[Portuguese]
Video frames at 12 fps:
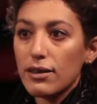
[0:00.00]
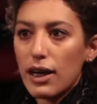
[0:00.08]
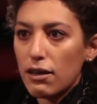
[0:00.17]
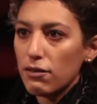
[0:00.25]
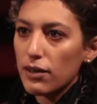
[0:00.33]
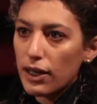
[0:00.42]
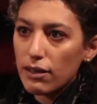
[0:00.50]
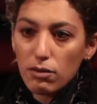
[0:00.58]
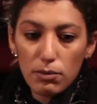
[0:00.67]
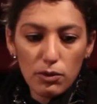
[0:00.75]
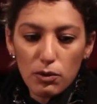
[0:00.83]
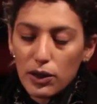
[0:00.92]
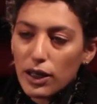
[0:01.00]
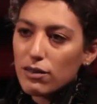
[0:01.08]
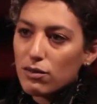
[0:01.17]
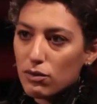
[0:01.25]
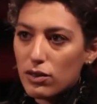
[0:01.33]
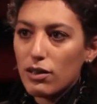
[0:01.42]
querem falar sobre qualquer
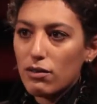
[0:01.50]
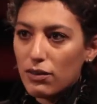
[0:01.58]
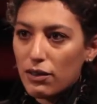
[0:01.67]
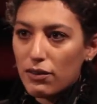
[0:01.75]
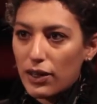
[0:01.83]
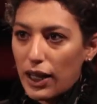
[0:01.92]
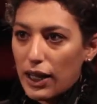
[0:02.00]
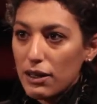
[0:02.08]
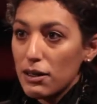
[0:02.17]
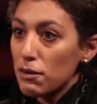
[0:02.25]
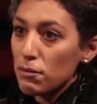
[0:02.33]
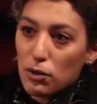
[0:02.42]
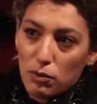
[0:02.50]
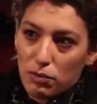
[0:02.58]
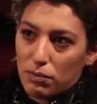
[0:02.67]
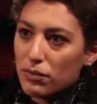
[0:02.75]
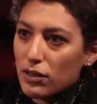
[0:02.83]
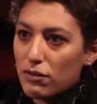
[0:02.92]
assunto que tu vai falar.
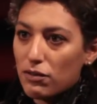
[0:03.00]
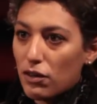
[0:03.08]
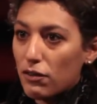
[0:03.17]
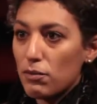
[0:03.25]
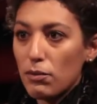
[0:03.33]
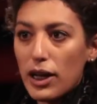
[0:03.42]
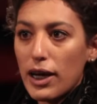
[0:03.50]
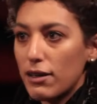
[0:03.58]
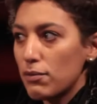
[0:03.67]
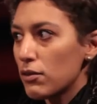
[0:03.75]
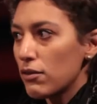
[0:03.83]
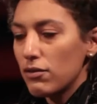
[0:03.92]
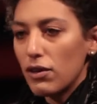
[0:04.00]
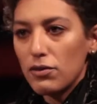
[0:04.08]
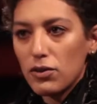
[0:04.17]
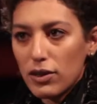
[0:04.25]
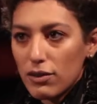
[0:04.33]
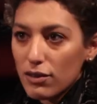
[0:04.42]
Bom, envolve mulheres, porque
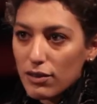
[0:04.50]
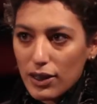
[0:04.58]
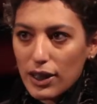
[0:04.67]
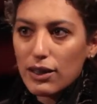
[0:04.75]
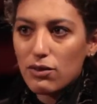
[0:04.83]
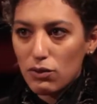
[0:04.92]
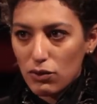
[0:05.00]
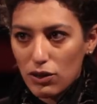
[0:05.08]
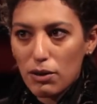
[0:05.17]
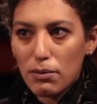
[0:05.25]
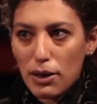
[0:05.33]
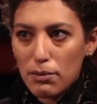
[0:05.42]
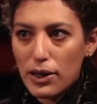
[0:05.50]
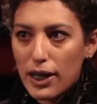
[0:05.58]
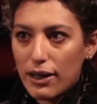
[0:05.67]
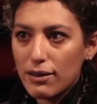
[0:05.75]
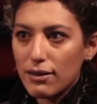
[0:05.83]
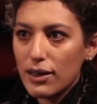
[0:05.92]
envolve toda a sociedade Sim. tu chamar
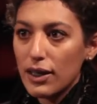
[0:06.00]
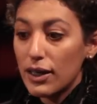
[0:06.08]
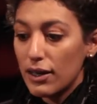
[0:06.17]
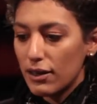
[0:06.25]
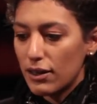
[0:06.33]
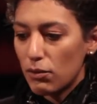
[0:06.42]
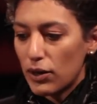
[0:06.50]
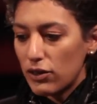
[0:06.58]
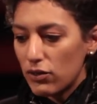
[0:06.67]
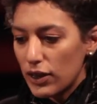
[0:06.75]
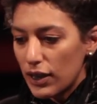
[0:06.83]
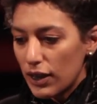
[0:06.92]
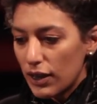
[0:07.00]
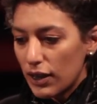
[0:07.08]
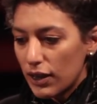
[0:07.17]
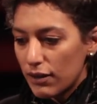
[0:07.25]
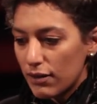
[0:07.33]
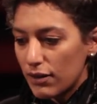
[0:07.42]
mulheres. Então acho que
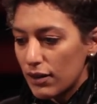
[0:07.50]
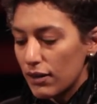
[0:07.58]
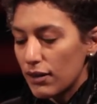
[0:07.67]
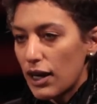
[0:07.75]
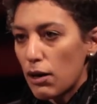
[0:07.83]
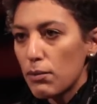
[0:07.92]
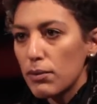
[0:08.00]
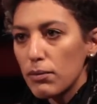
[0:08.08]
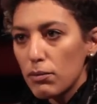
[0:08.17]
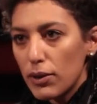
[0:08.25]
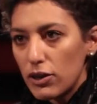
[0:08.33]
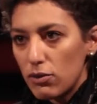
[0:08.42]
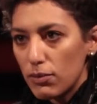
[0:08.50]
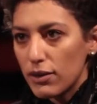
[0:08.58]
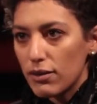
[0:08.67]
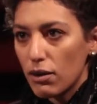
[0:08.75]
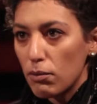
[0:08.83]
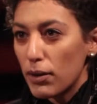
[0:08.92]
assim dar uma, uma
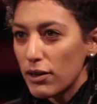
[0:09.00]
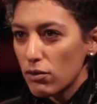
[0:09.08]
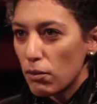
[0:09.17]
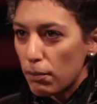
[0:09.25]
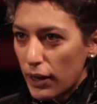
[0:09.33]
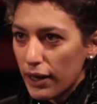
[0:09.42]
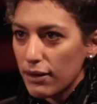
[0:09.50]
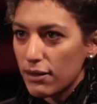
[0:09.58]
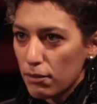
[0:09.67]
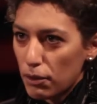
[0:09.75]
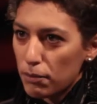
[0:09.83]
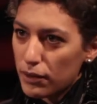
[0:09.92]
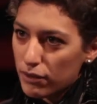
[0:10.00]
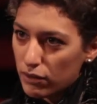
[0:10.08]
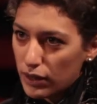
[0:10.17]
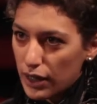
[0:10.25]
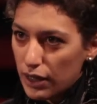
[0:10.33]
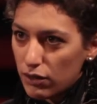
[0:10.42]
dimensão mais complexa para a
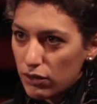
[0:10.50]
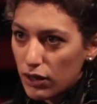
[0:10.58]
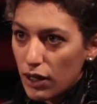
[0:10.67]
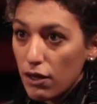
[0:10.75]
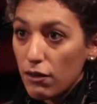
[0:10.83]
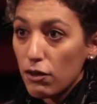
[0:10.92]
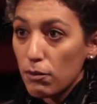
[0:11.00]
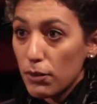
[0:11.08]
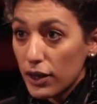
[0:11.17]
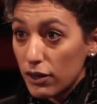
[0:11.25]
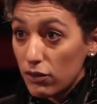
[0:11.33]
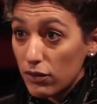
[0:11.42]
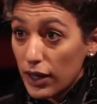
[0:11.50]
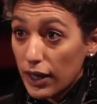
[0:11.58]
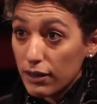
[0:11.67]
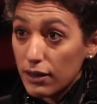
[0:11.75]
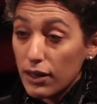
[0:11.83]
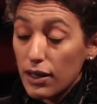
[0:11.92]
personagem foi uma grande
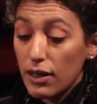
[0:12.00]
virada.